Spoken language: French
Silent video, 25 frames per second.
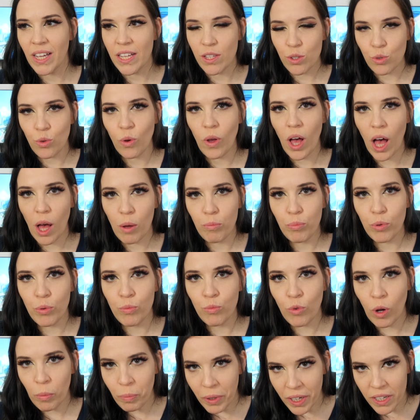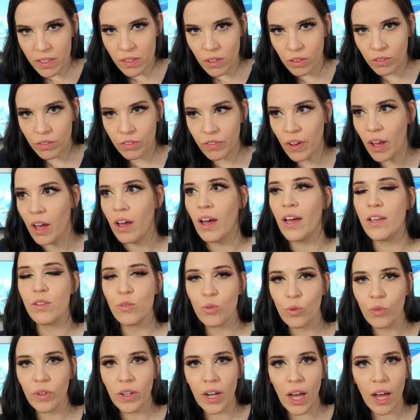elles sont un peu moins présentes. Enfin, elles
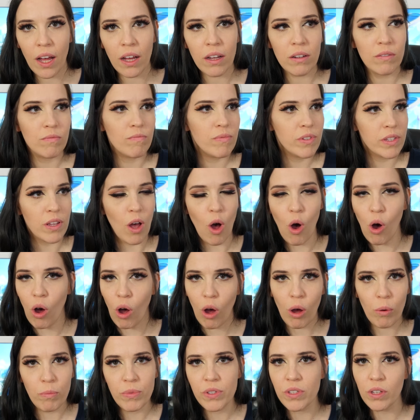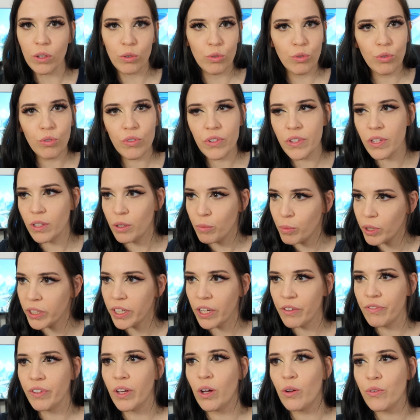sont là, ça enrobe, c'est cool, c'est de bonnes
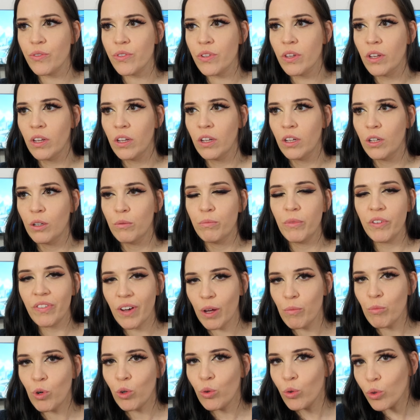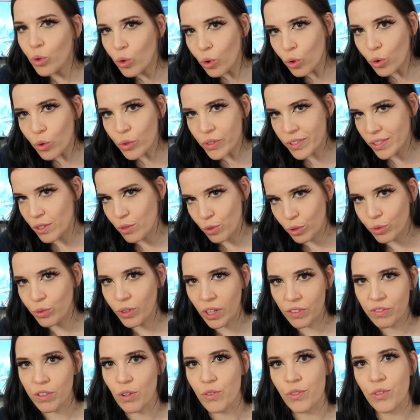références. Mais vraiment, le gros, c'est surtout
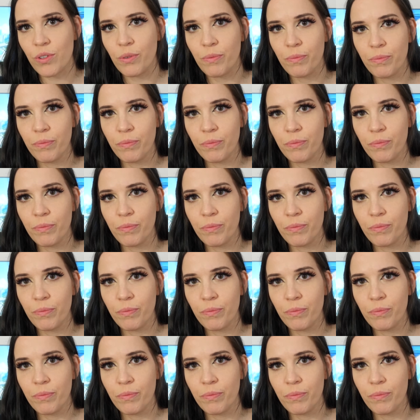la France.